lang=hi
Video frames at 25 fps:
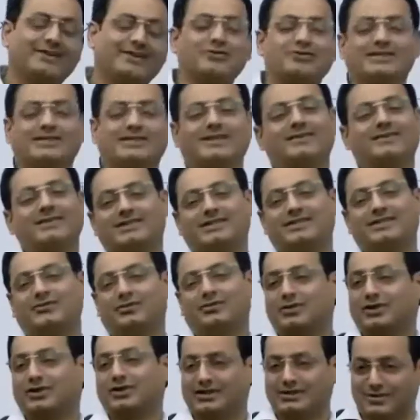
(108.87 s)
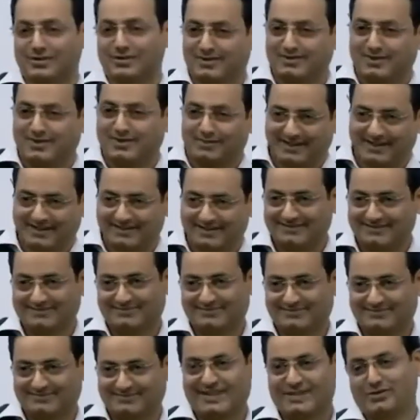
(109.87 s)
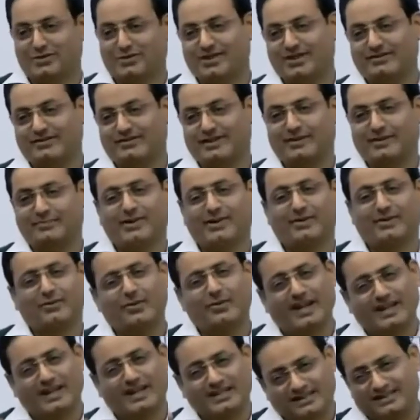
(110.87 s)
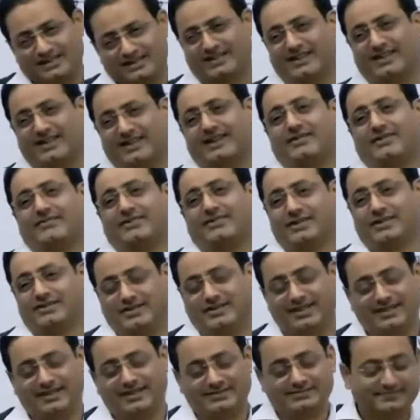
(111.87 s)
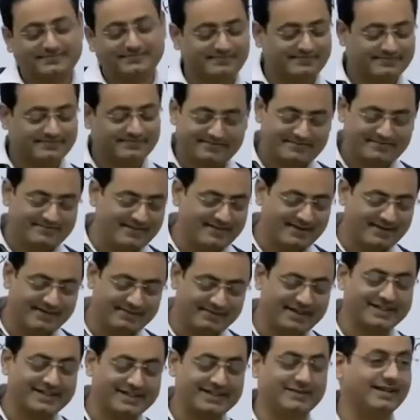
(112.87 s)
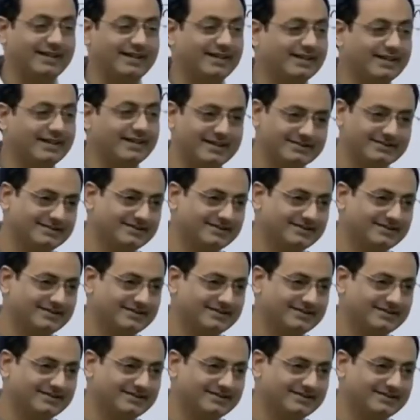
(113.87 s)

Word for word: उसके बाद से वो तो खत्म हो गया मामला पैर छूने वाला पर वो आज तक चल रहा है व्रत वाला बड़ी तबाही है